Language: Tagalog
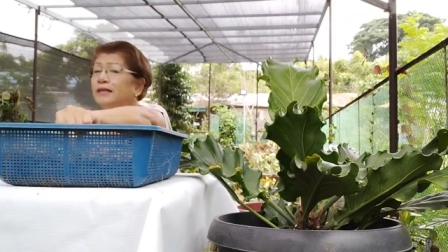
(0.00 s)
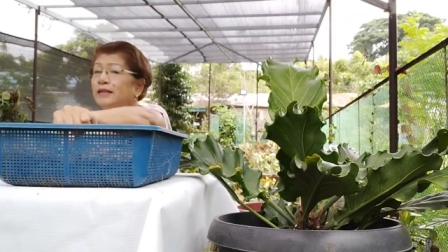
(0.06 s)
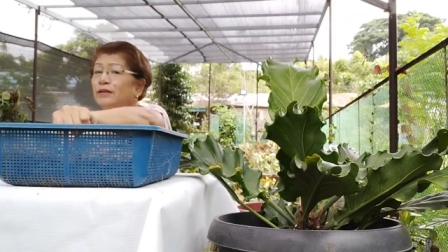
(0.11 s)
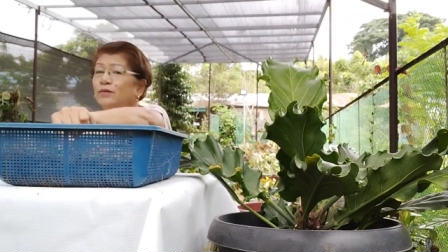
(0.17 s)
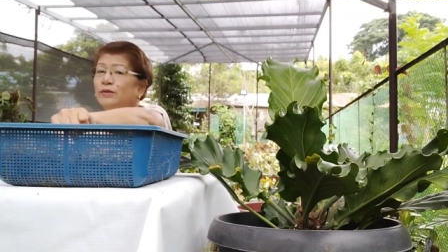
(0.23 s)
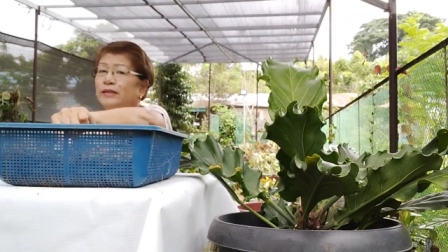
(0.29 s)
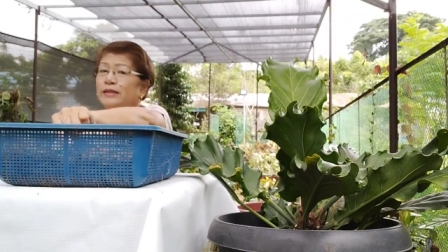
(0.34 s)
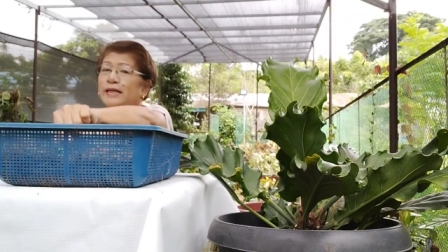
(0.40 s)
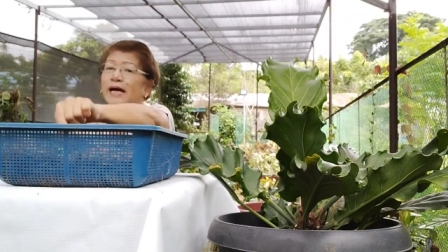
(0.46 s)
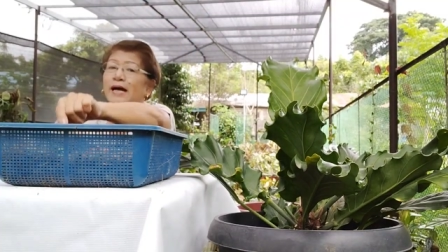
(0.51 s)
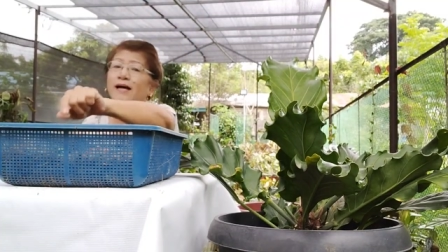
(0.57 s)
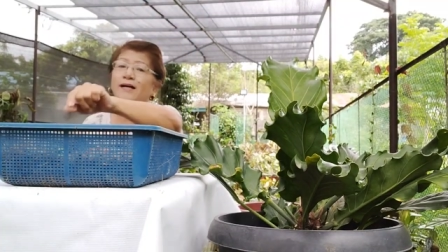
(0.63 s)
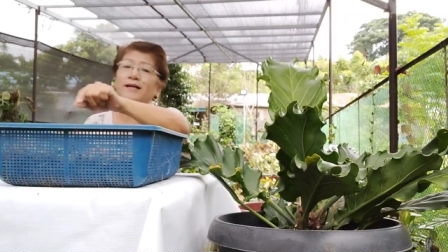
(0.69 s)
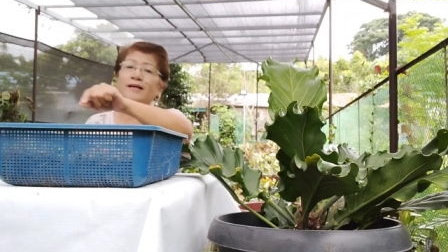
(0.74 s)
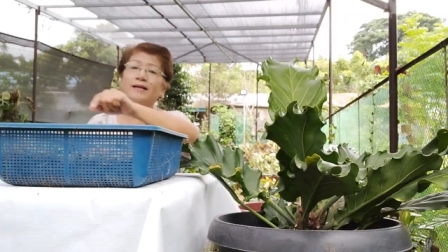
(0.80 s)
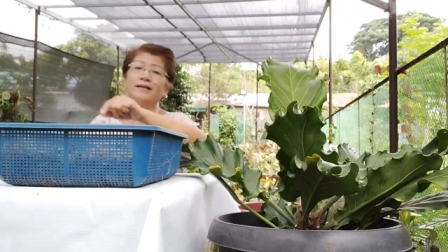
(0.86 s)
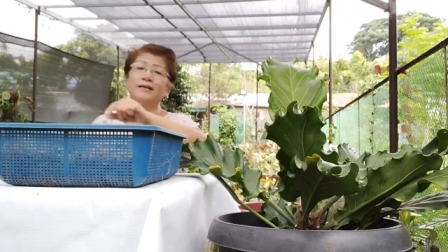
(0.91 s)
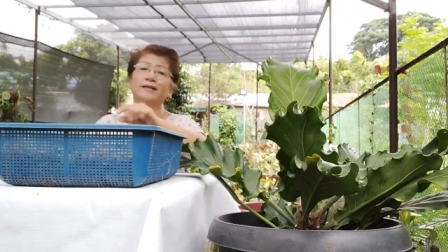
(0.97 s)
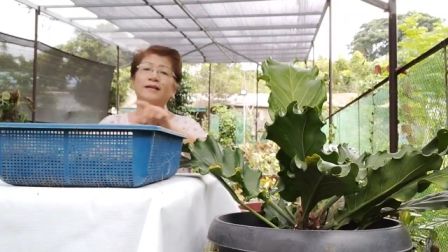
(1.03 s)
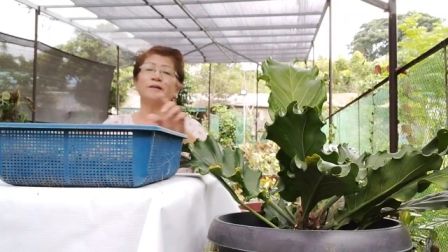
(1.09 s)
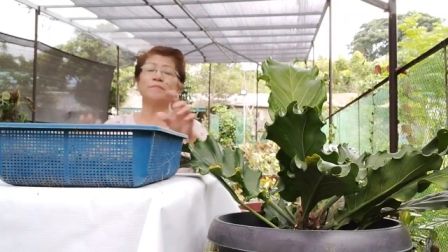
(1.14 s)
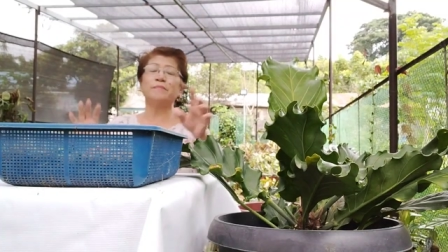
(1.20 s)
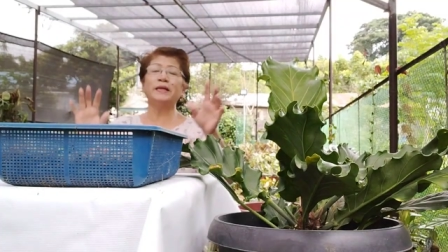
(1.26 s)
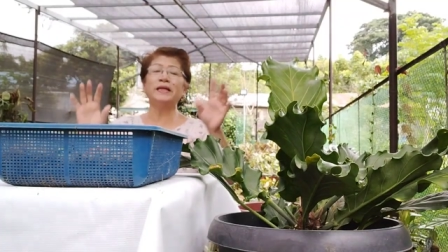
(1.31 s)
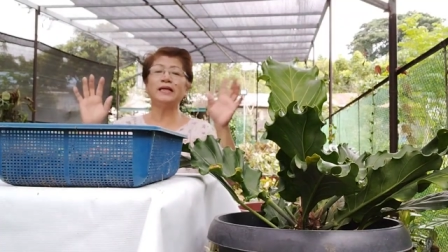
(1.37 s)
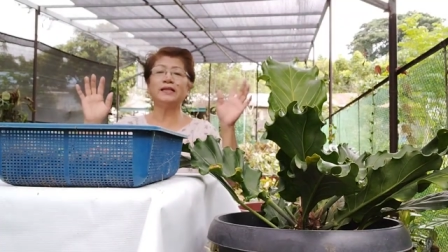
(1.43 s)
Ganun lang
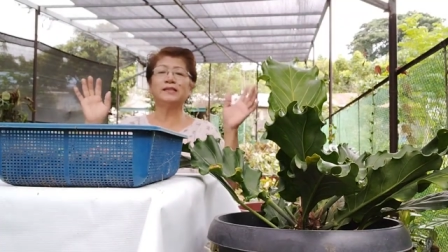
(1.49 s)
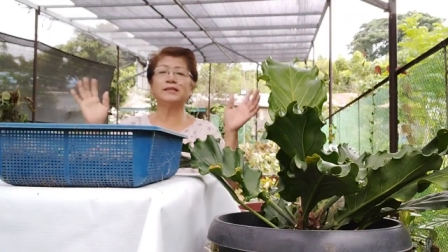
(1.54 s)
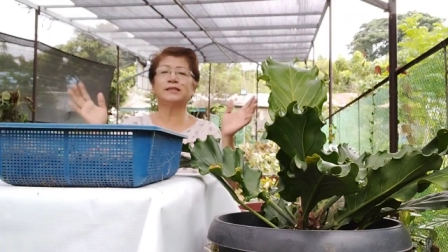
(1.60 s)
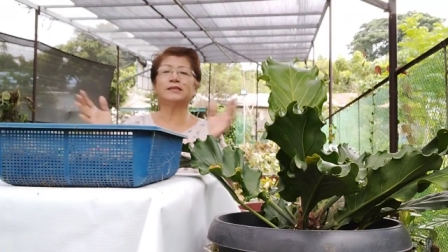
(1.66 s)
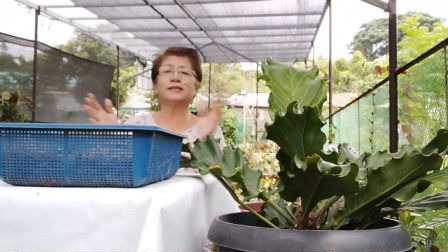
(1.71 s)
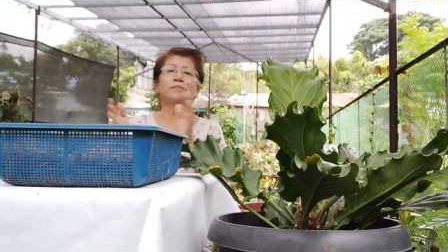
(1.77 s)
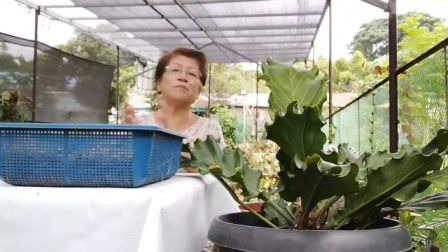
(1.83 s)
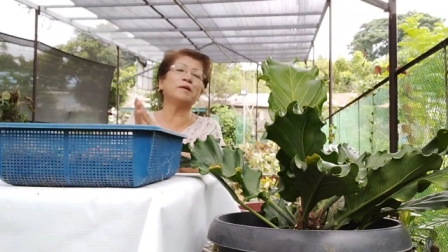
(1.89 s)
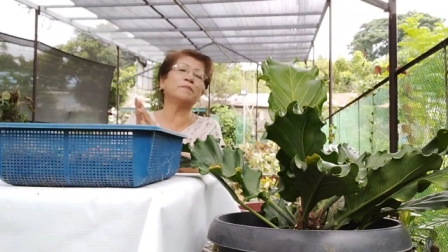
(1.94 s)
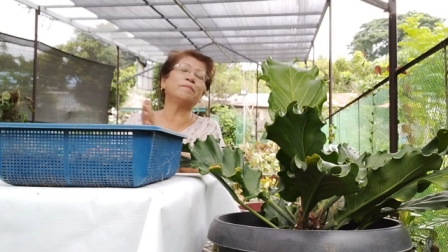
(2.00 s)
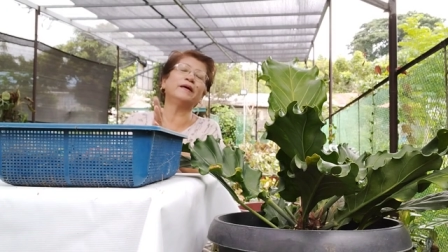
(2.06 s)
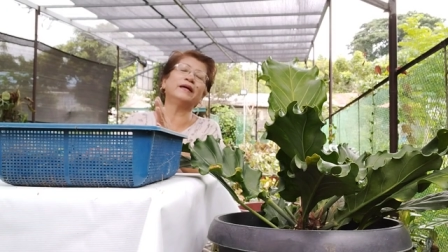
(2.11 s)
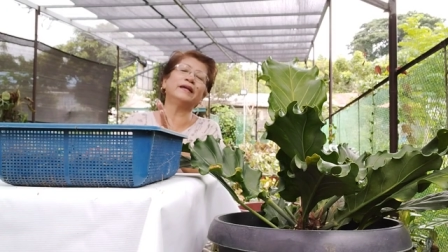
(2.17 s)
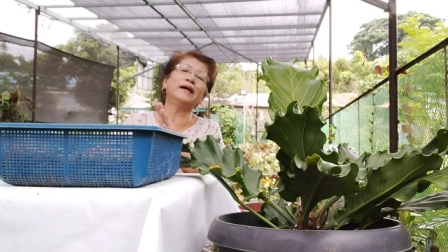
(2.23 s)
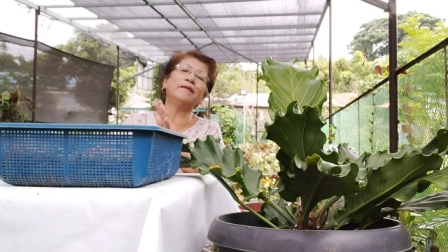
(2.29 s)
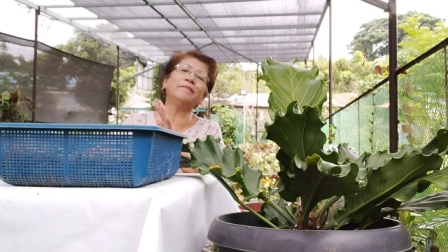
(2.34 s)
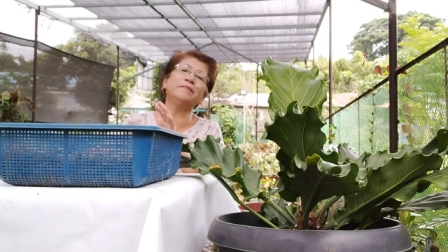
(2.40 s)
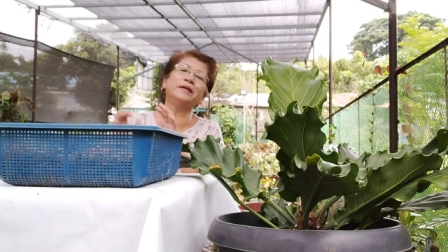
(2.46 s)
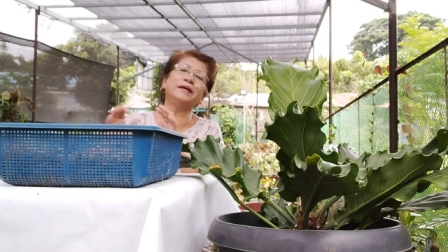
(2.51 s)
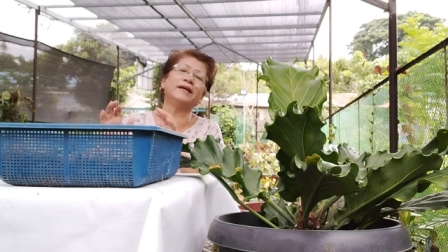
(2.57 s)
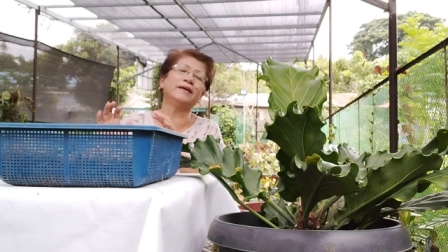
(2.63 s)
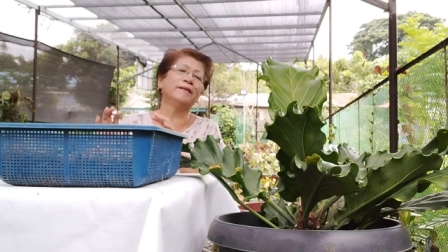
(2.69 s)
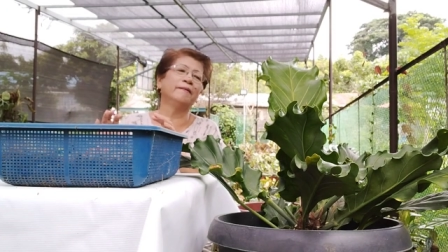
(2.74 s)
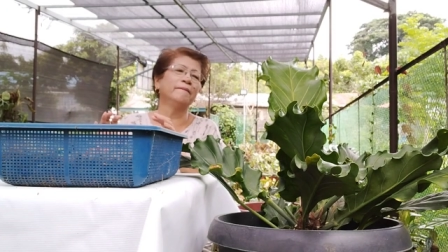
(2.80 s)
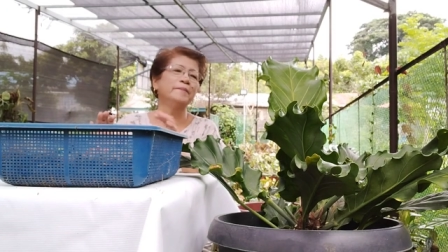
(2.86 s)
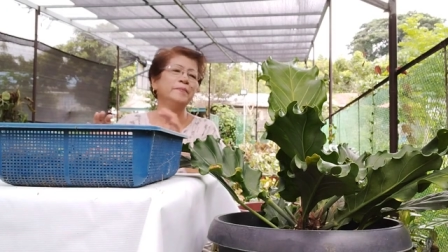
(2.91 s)
kabilis magparami
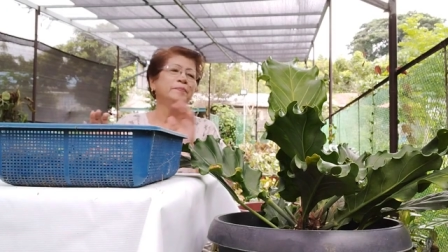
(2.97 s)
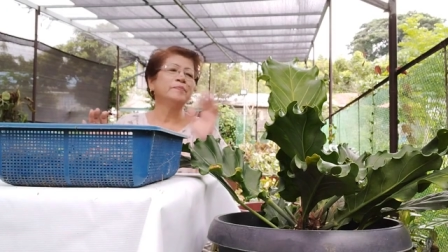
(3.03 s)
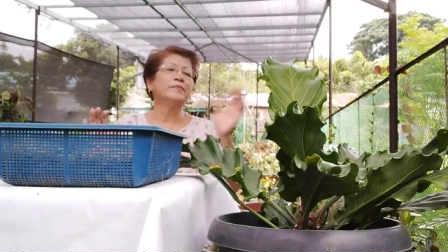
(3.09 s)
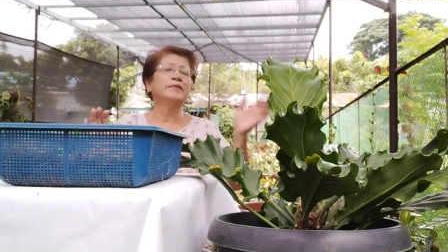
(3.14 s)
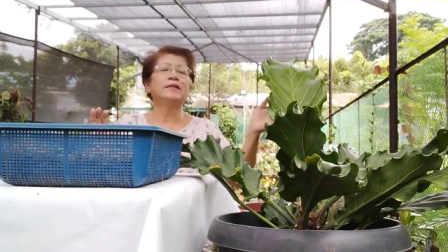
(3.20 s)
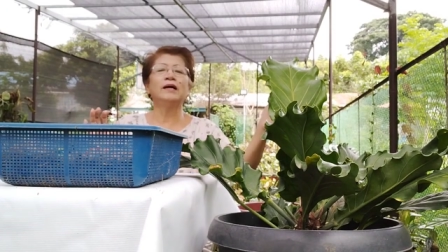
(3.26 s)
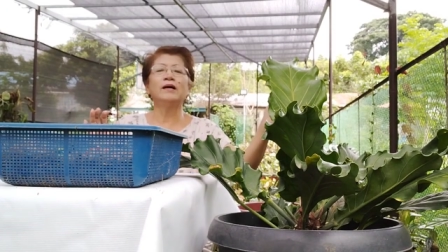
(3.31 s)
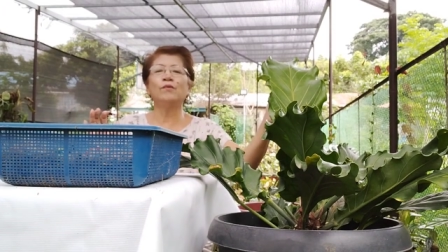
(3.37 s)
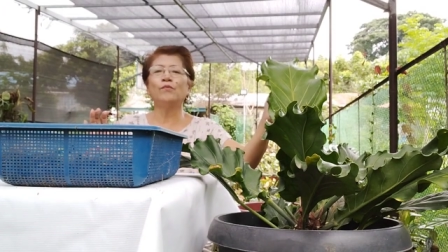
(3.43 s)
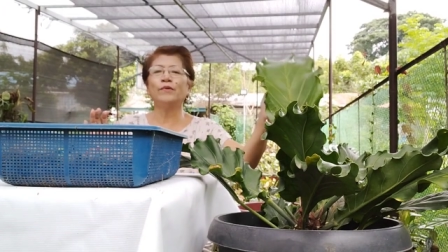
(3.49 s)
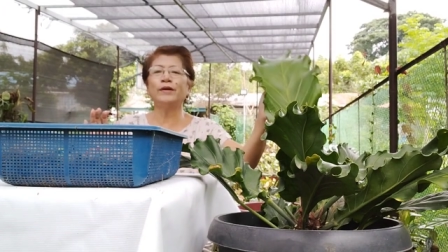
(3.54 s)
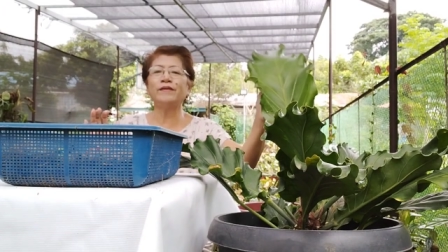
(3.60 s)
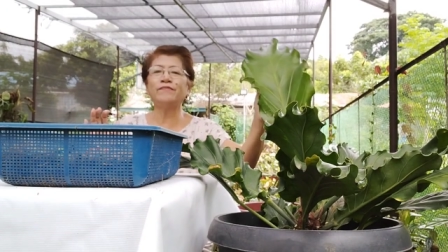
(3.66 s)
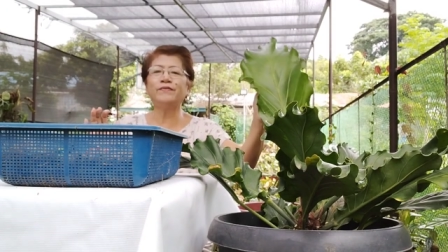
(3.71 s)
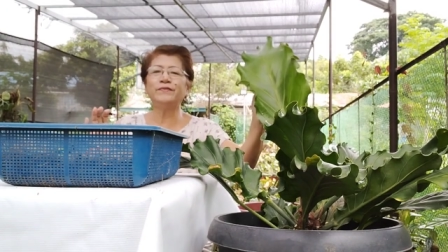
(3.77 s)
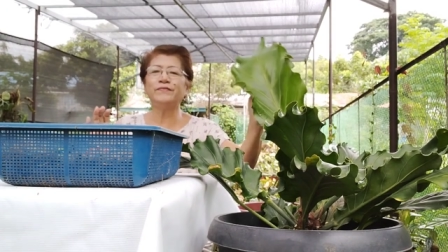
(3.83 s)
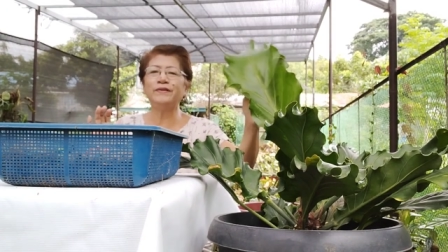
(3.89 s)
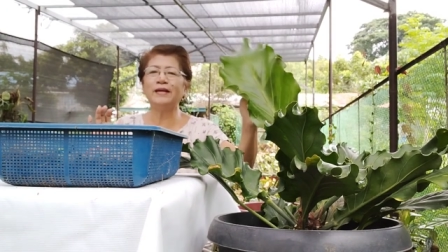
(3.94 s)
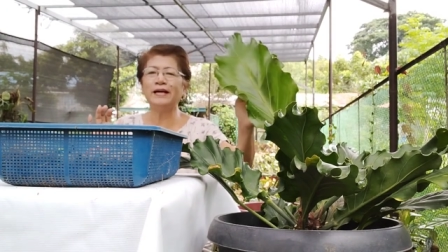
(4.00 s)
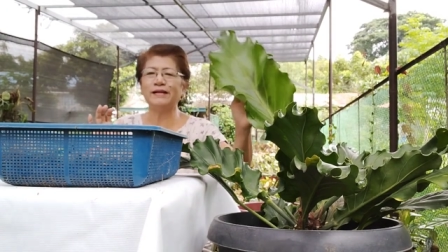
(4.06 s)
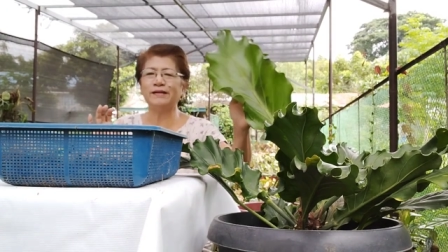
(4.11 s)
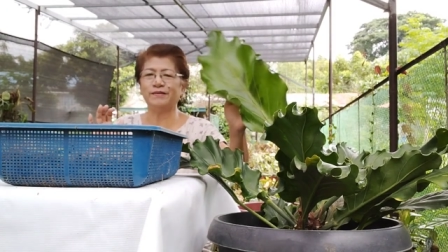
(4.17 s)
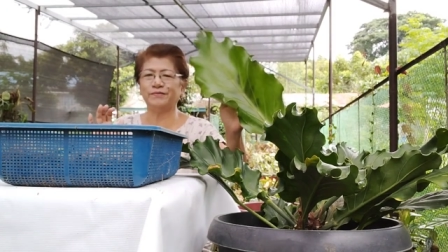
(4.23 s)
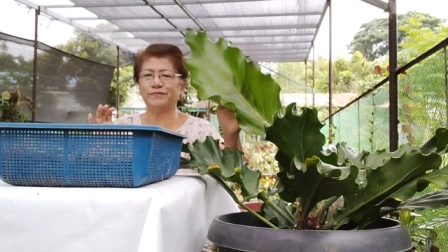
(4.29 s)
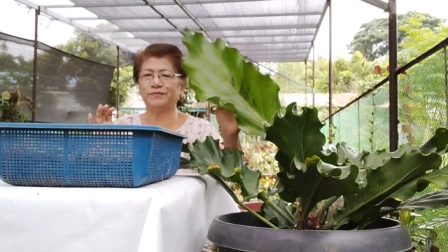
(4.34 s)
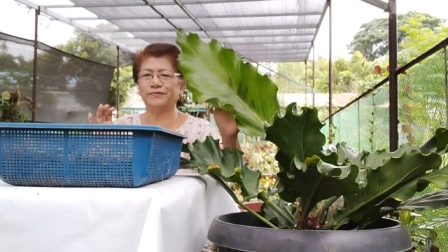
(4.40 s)
ng wave of
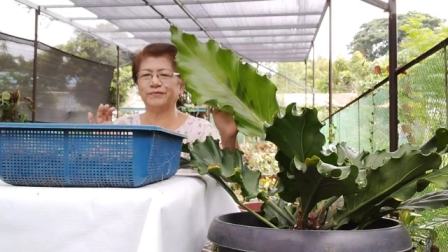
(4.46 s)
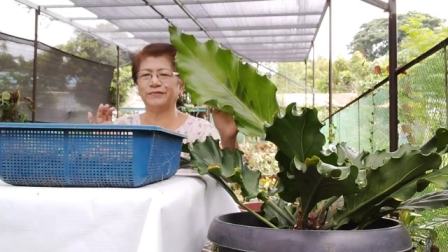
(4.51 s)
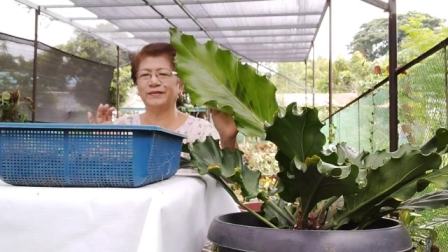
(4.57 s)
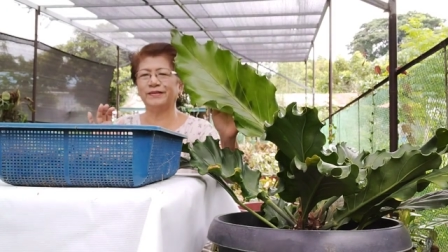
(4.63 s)
love.